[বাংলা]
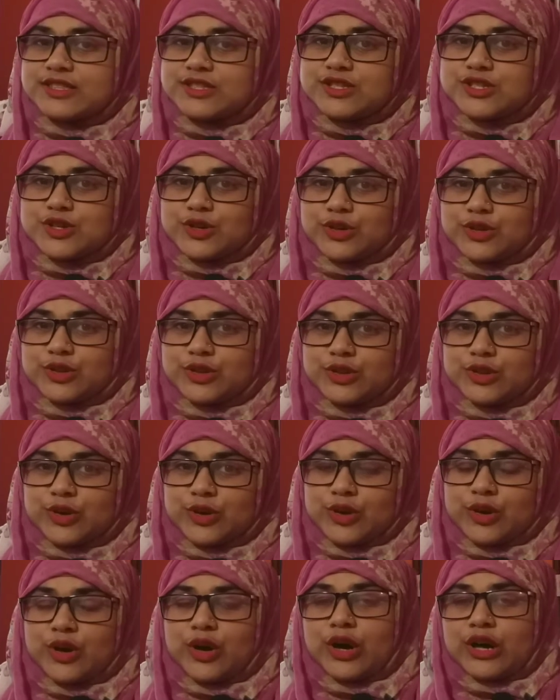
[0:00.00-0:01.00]
চোদ্দ
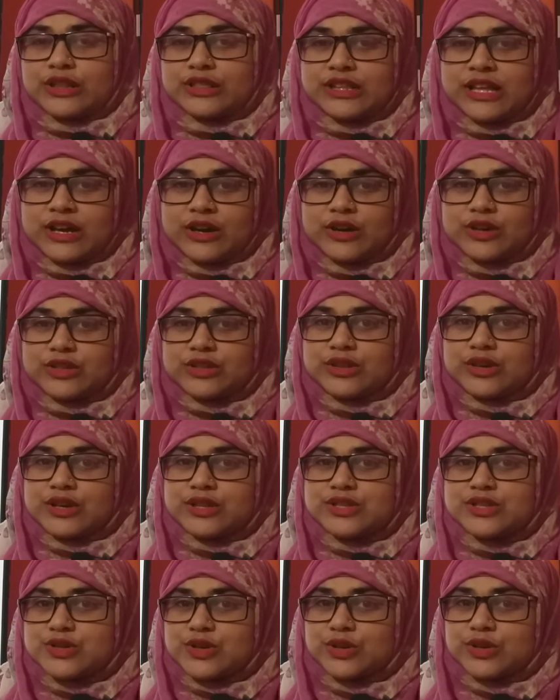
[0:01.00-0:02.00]
অধ্যাগত কত
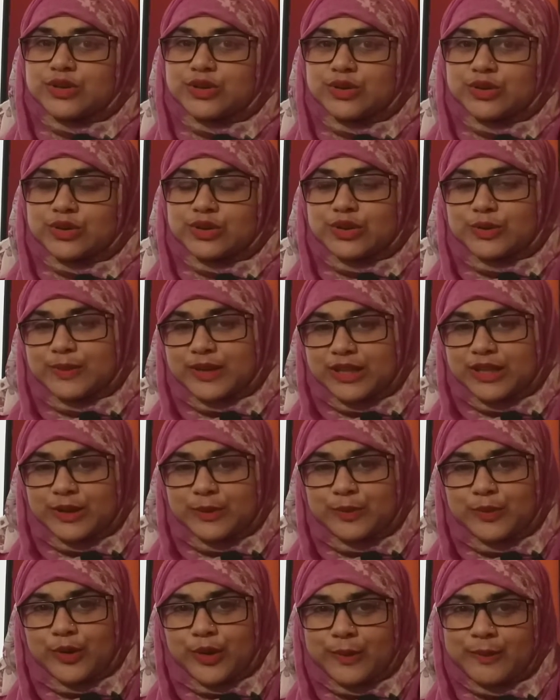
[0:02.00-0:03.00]
চোদ্দ তোমাদের
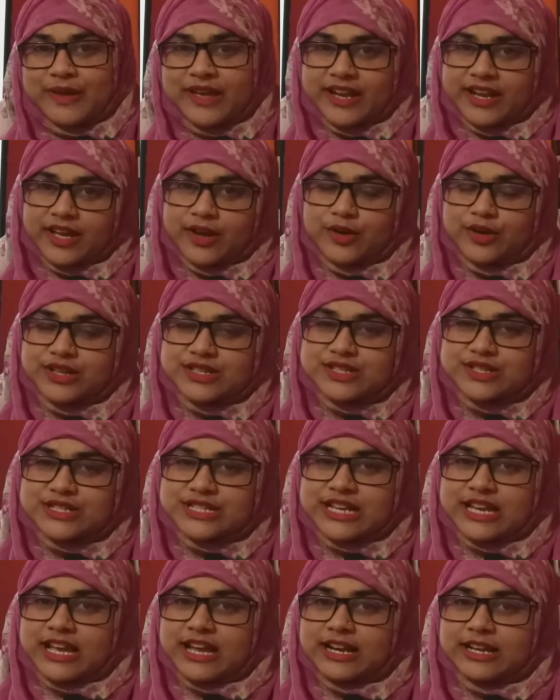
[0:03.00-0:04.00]
বই বের করেছো
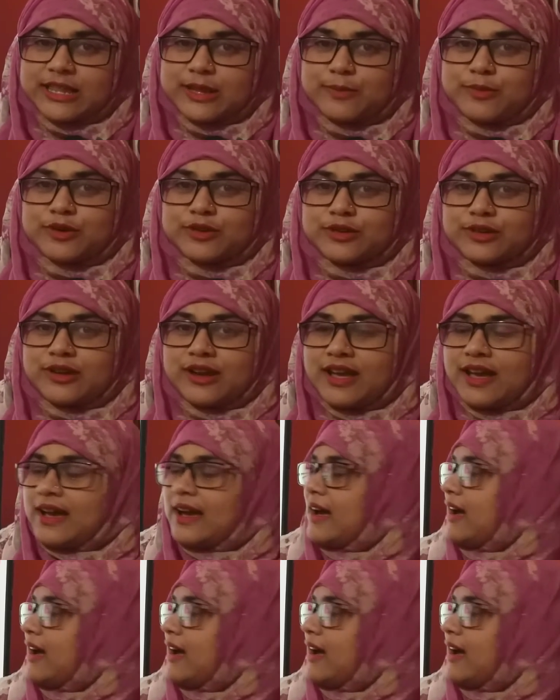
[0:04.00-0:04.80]
শিক্ষার্থী বন্ধুরা